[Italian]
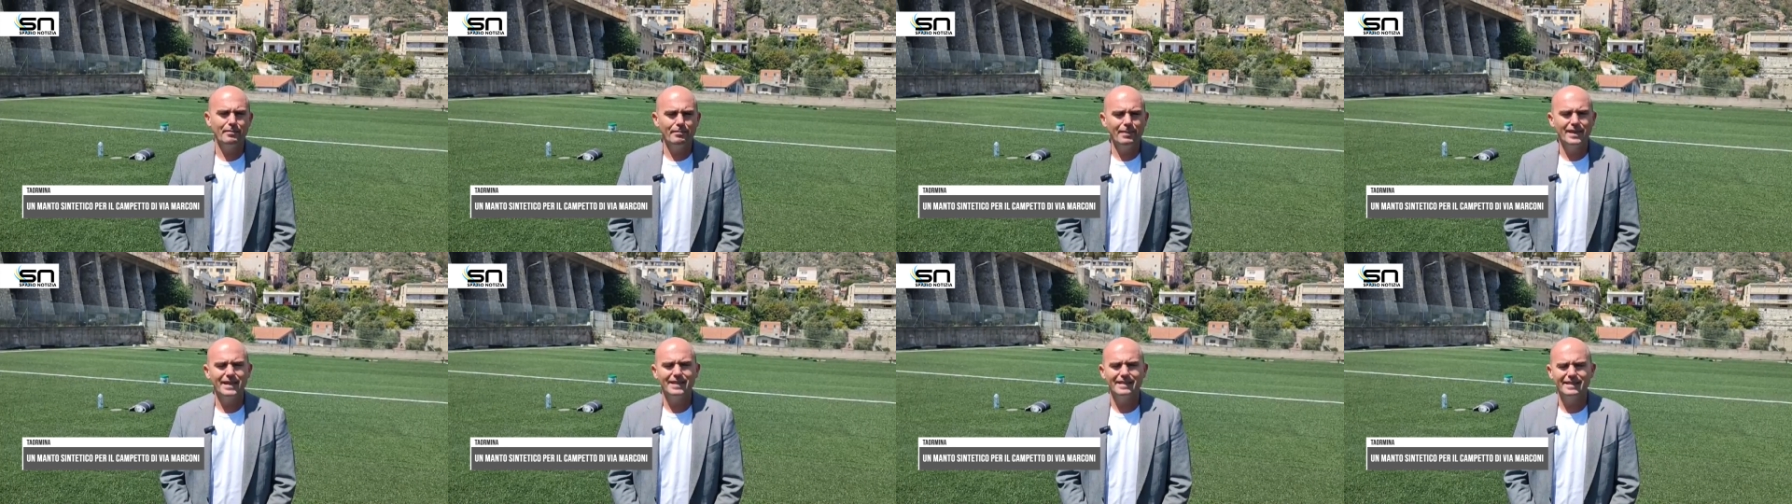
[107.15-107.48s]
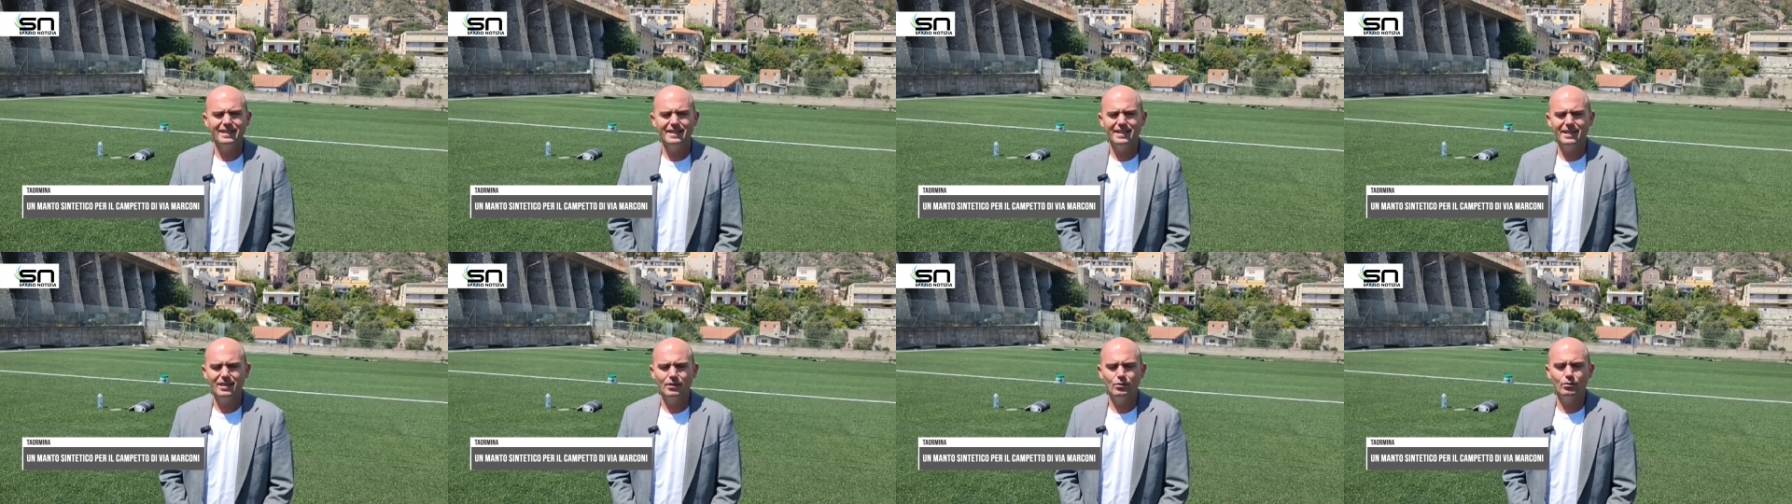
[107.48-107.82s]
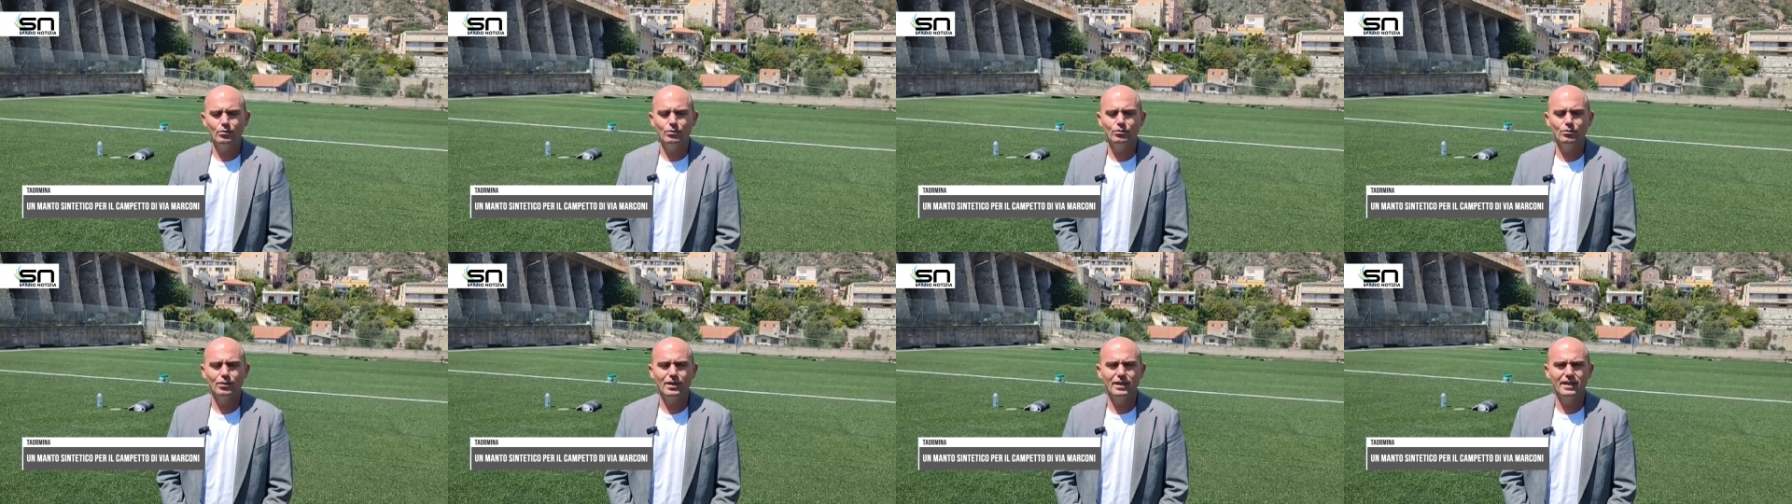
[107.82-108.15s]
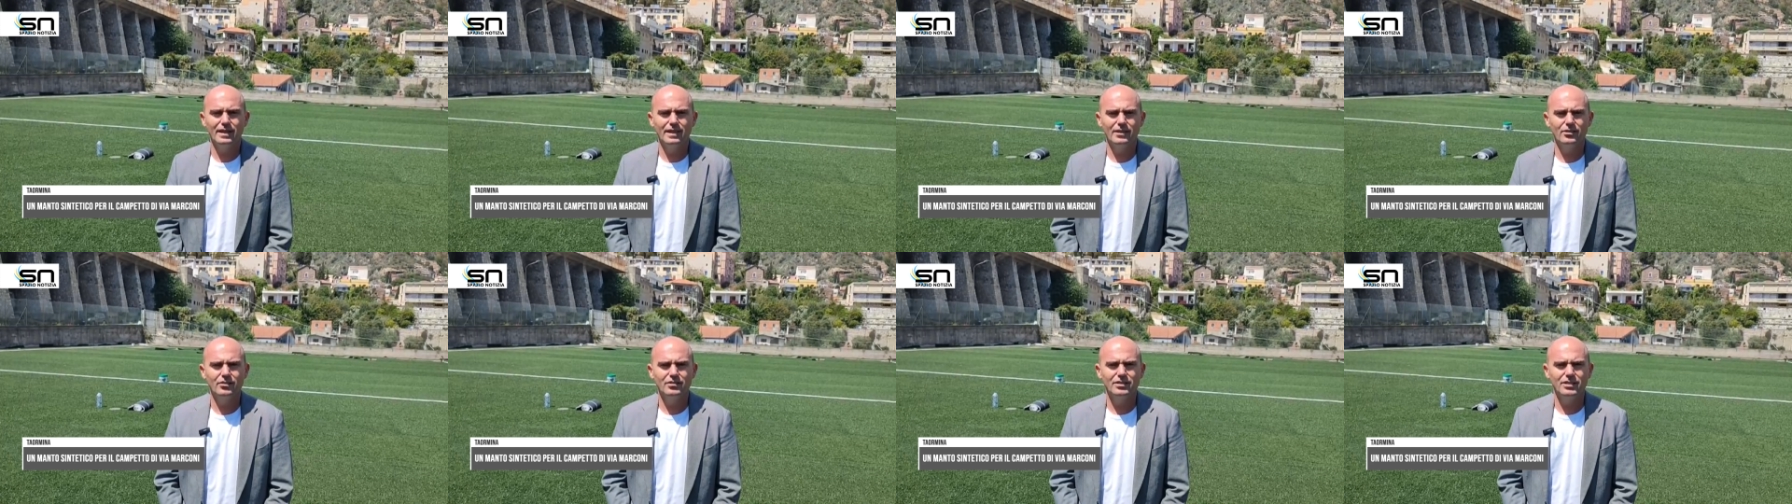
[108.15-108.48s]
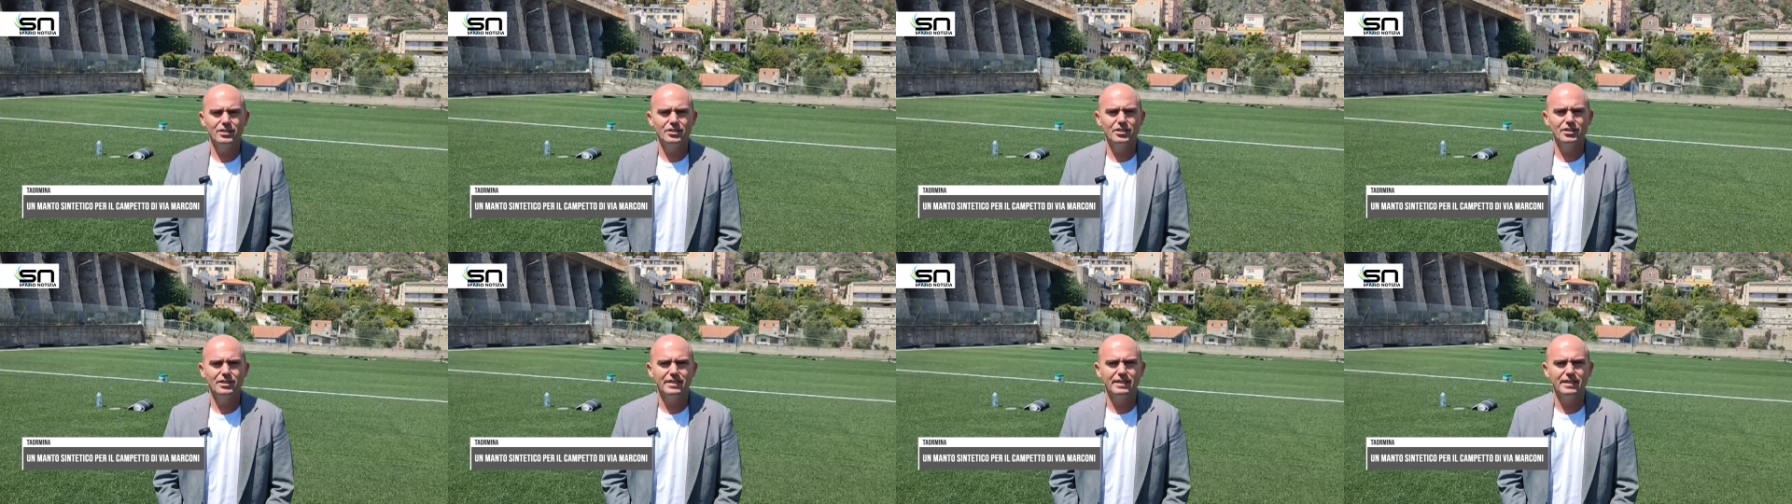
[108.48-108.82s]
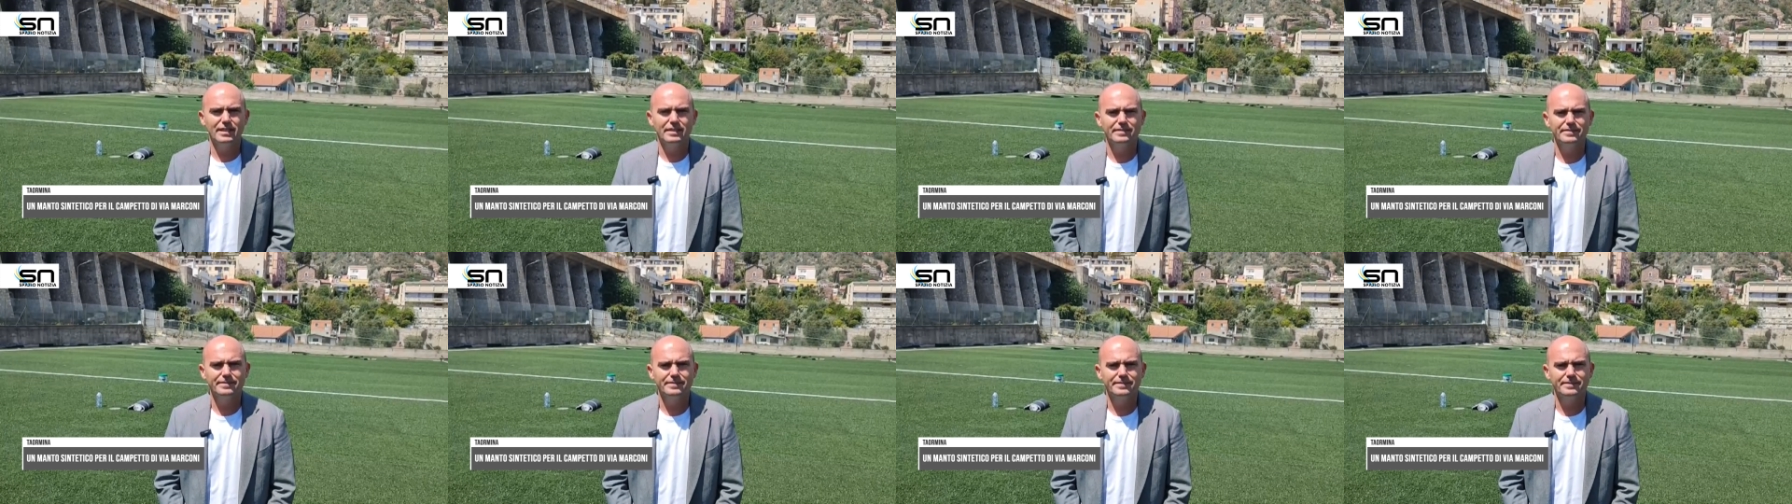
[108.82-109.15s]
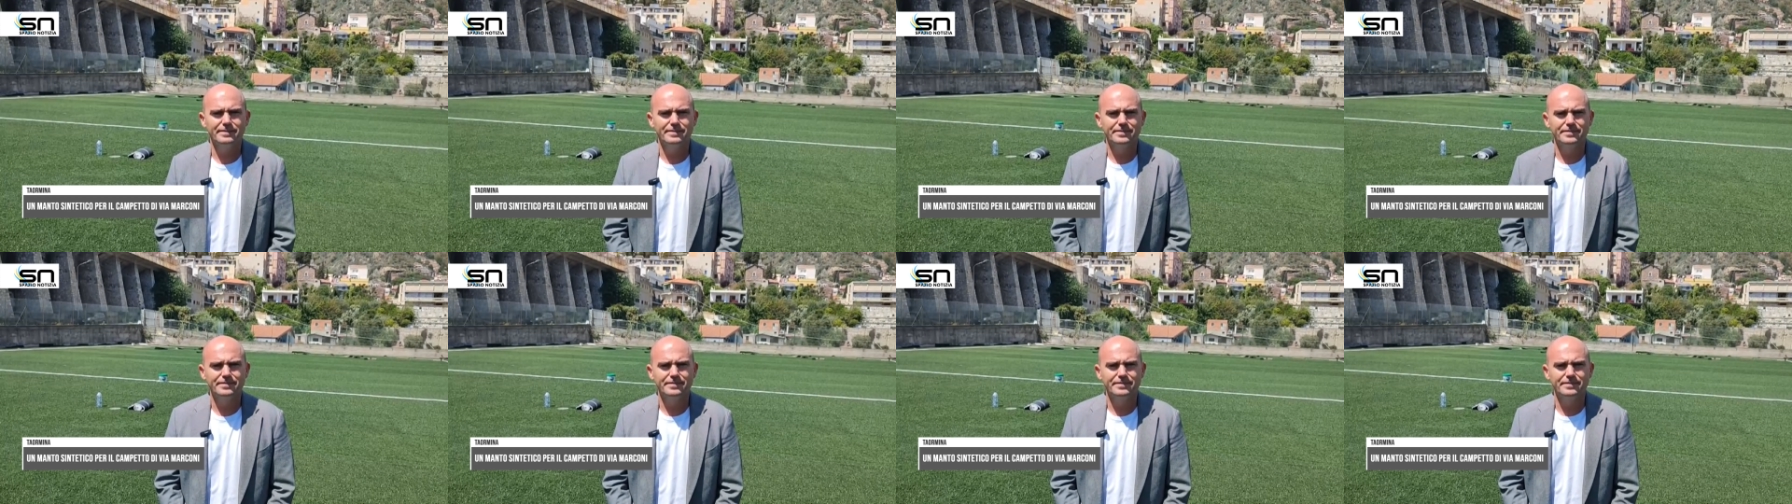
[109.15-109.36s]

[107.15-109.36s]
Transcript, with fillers: fa parte della cultura della nostra città.